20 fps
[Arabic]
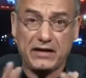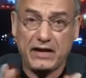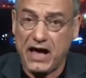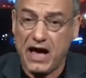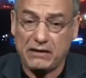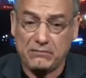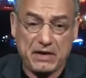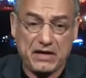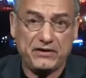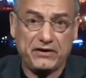
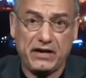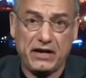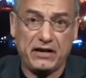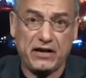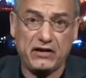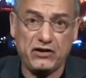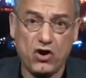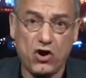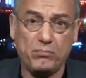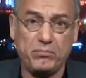الآن مثلا
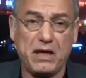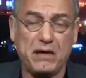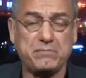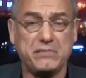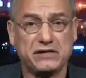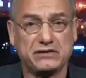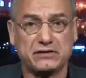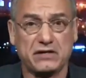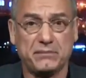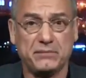اليوم لم
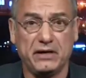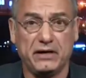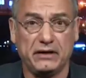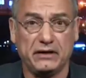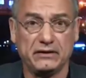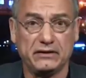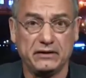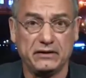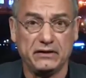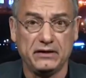يجتمع
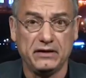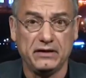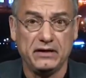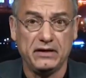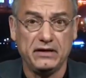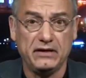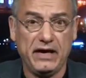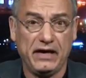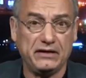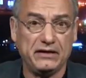
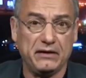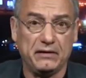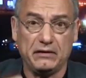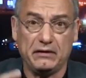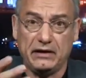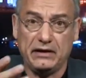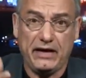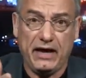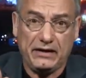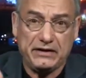يعني
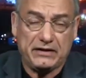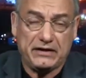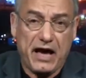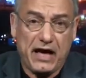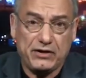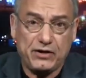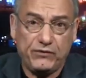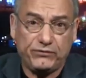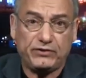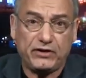يعني
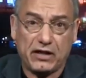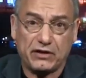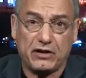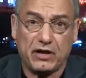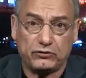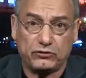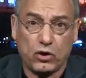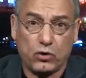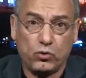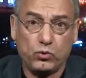كان يفترض
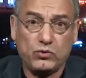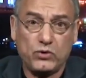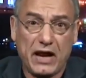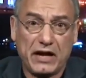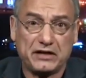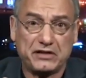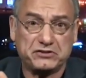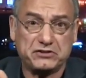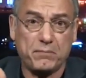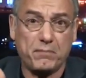تكون
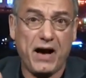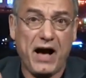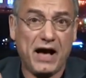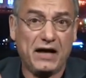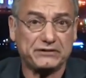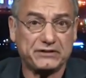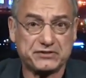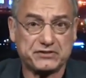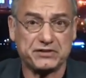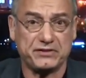هناك
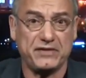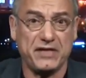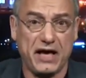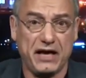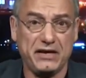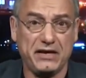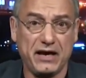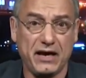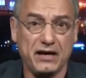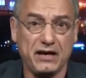اجتماعات
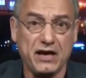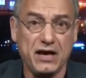استثنائيه،